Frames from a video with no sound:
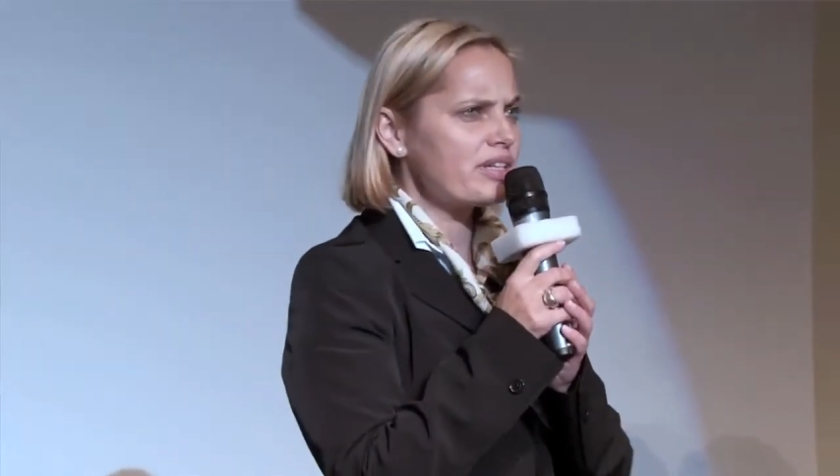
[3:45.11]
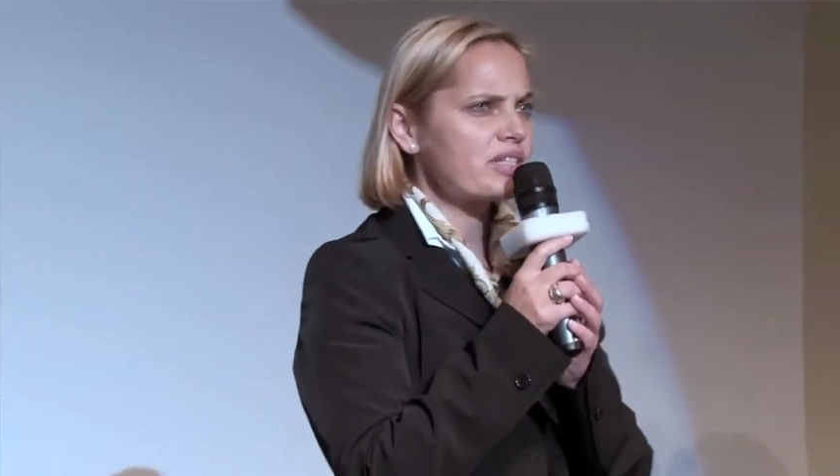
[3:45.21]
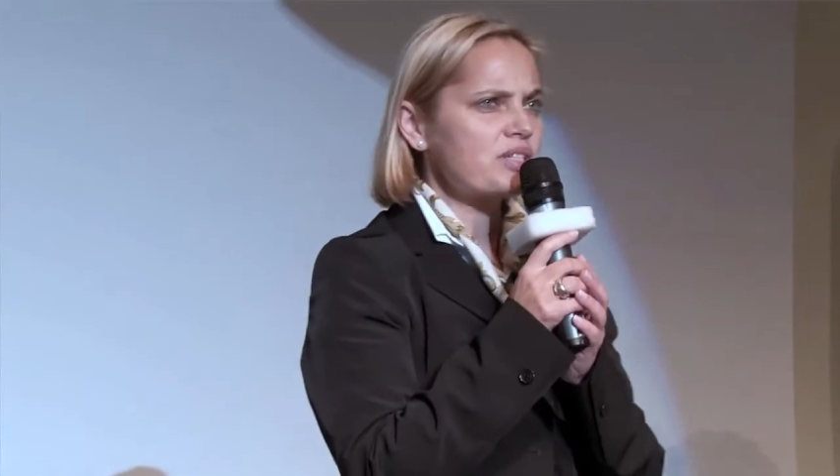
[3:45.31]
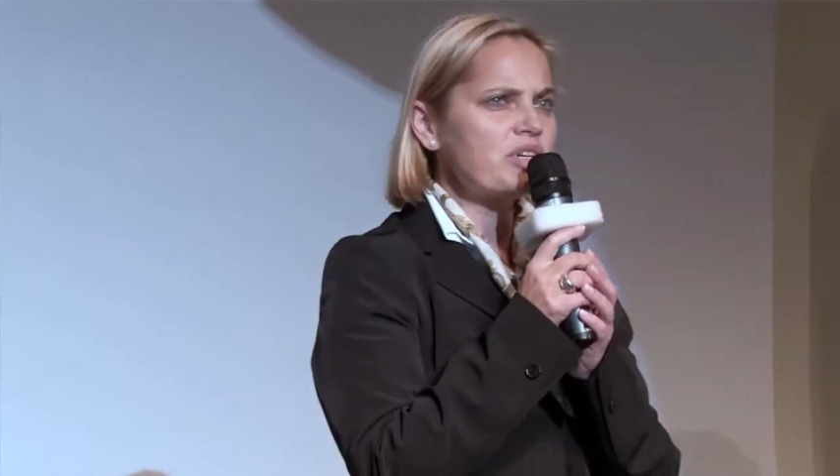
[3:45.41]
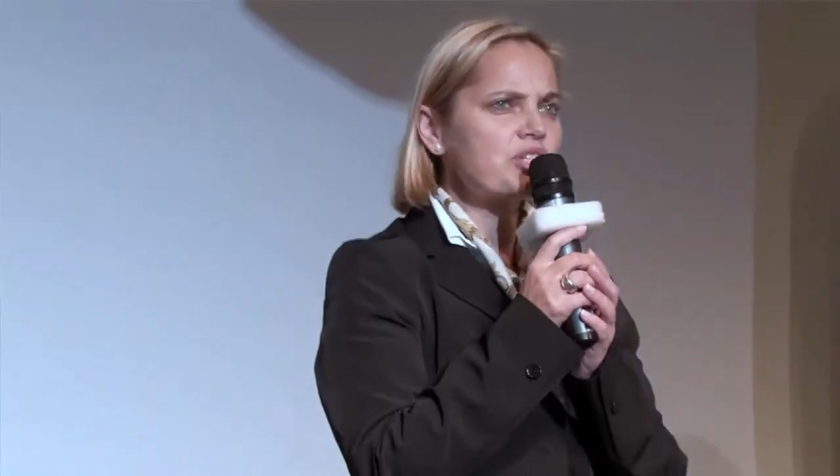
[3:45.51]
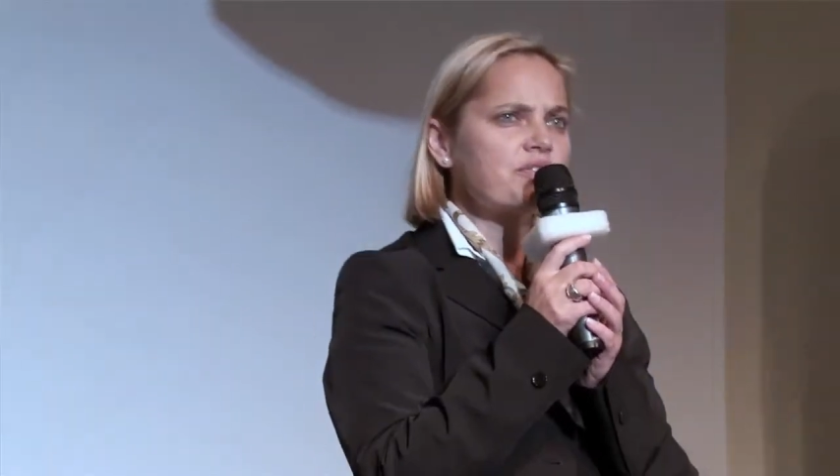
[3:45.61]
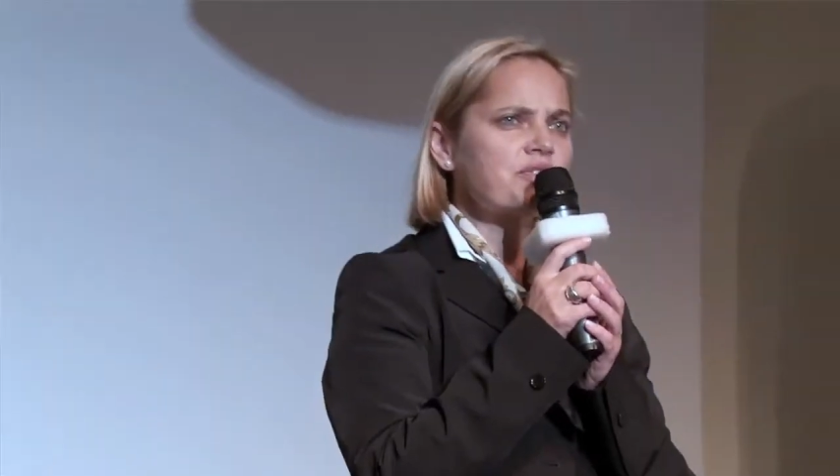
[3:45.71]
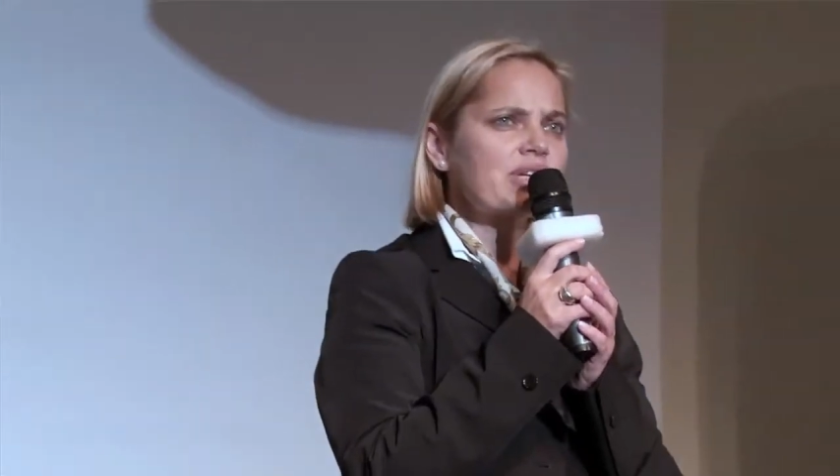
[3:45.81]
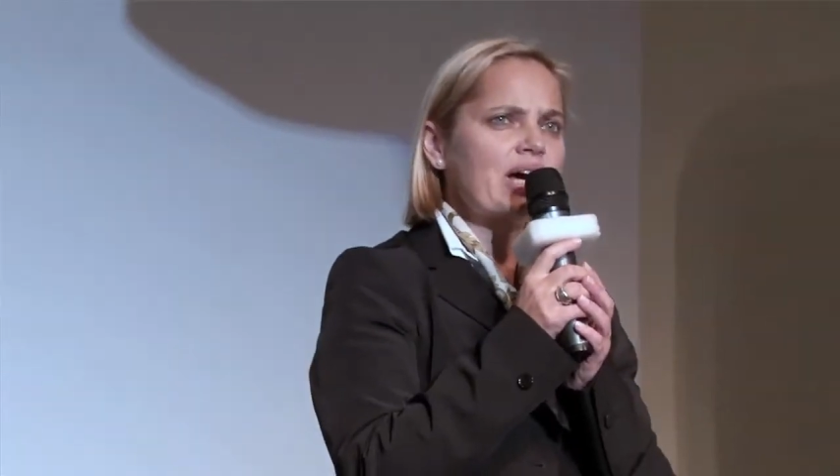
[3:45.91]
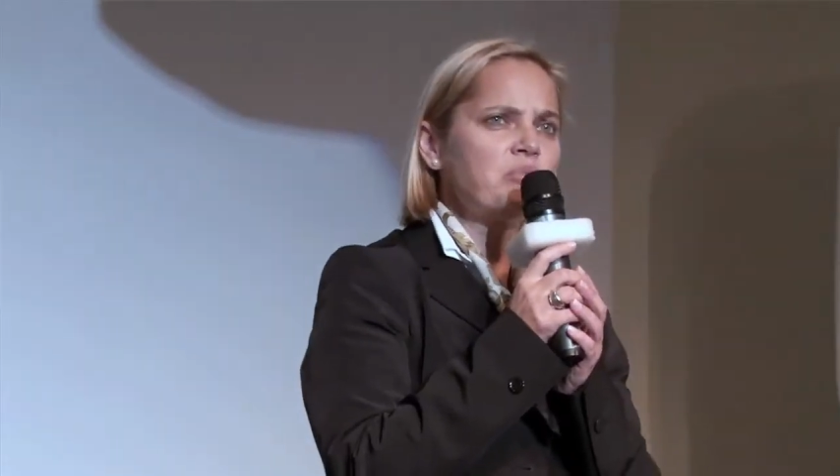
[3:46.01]
als
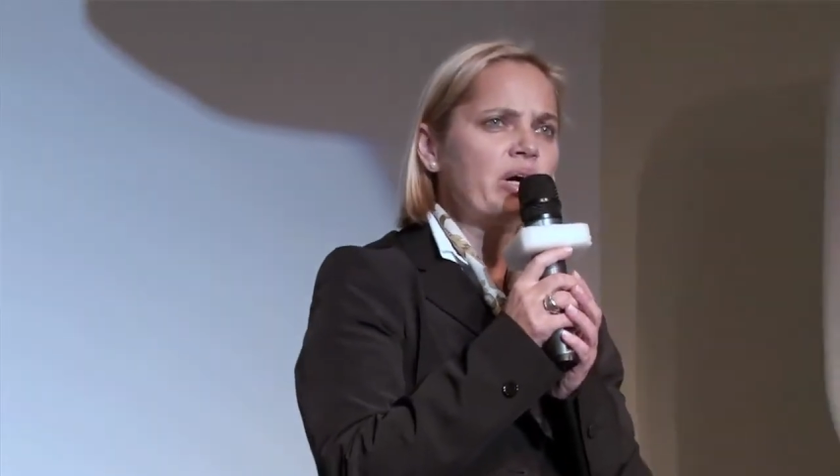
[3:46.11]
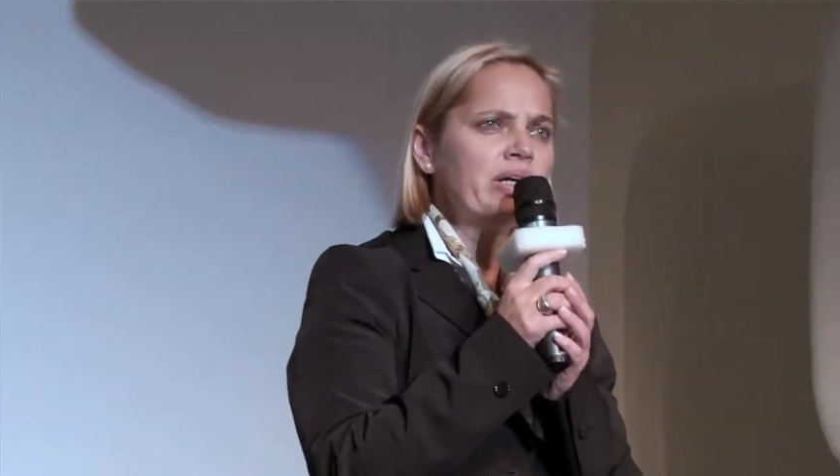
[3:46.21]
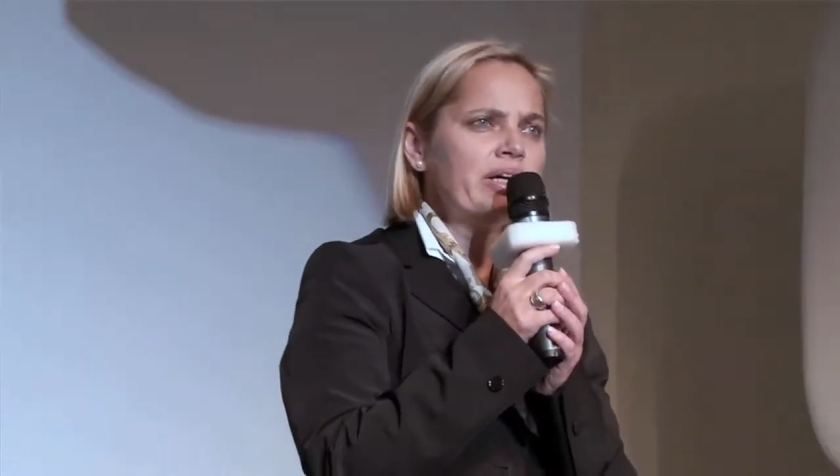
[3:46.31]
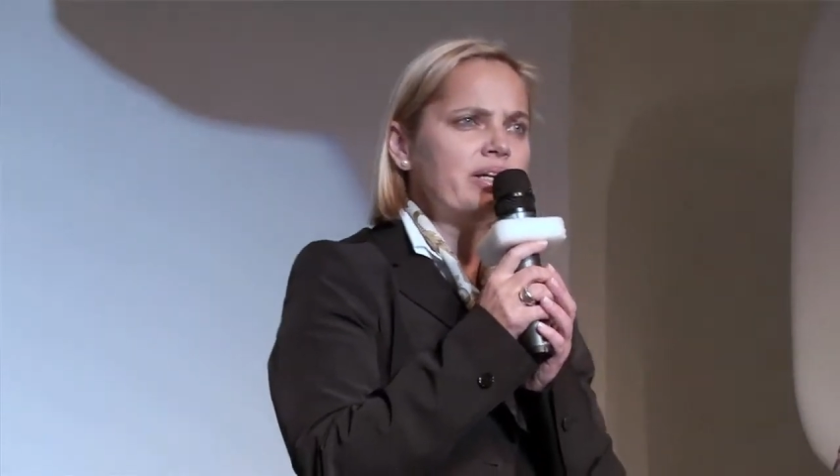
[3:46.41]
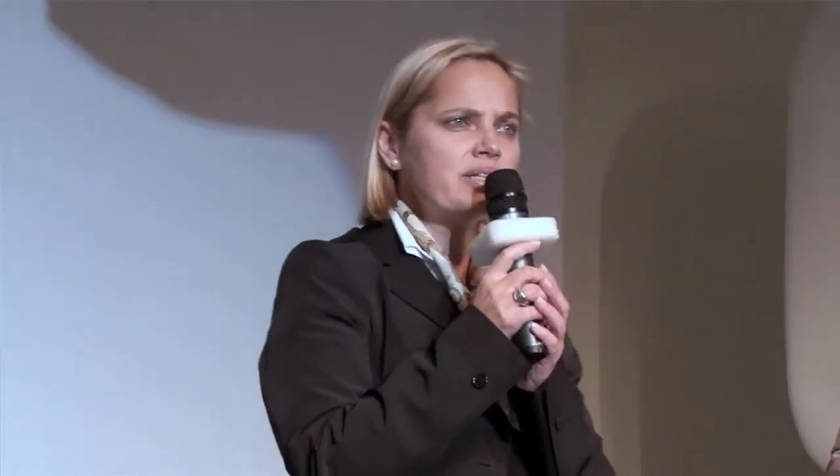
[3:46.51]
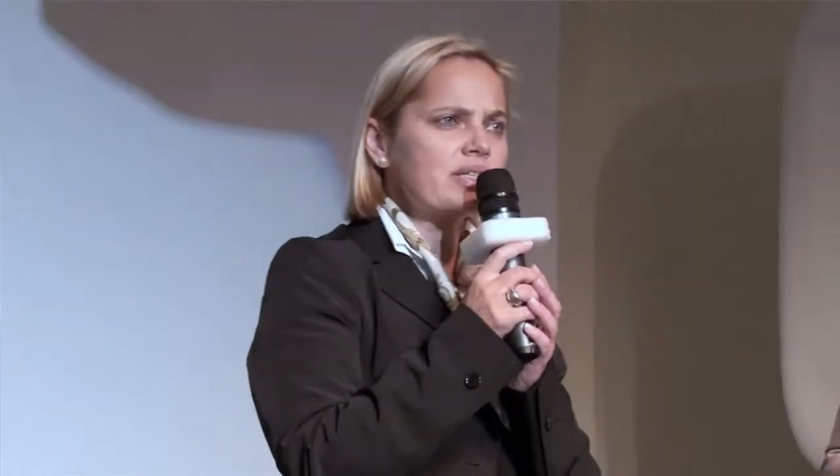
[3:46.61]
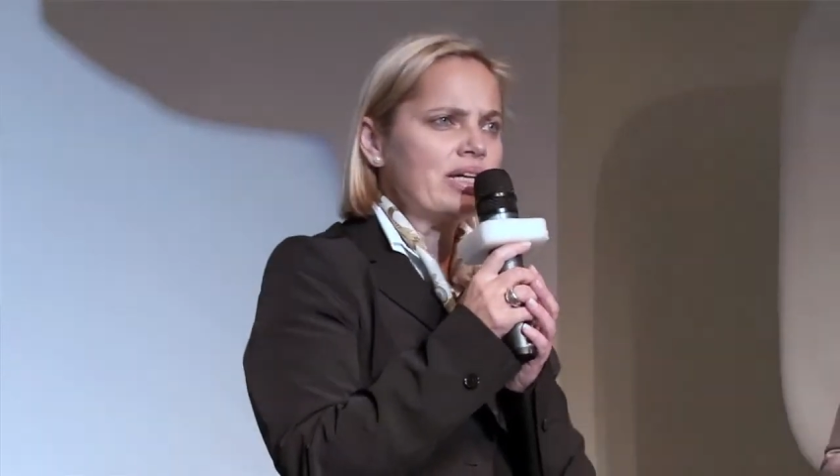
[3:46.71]
Wirtschaftskammer, ist,